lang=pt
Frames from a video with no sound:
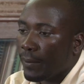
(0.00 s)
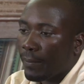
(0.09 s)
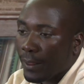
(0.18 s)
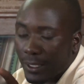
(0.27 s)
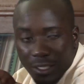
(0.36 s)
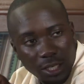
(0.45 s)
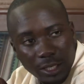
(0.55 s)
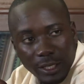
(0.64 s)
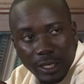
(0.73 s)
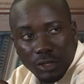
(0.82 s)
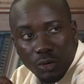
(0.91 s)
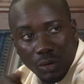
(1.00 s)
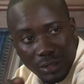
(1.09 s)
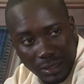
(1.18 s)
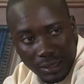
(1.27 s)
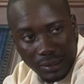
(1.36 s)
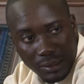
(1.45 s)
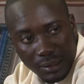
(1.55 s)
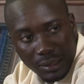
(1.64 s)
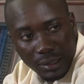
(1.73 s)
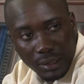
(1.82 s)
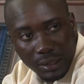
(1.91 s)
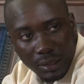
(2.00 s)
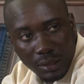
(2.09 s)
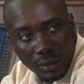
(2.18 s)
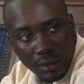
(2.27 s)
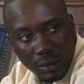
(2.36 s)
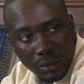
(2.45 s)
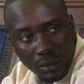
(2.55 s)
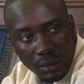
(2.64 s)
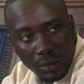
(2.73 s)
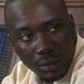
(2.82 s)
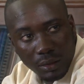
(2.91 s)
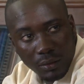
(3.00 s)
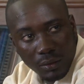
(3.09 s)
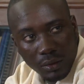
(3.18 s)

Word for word: Pela ingestão de uma toxina. Então, este animal poderia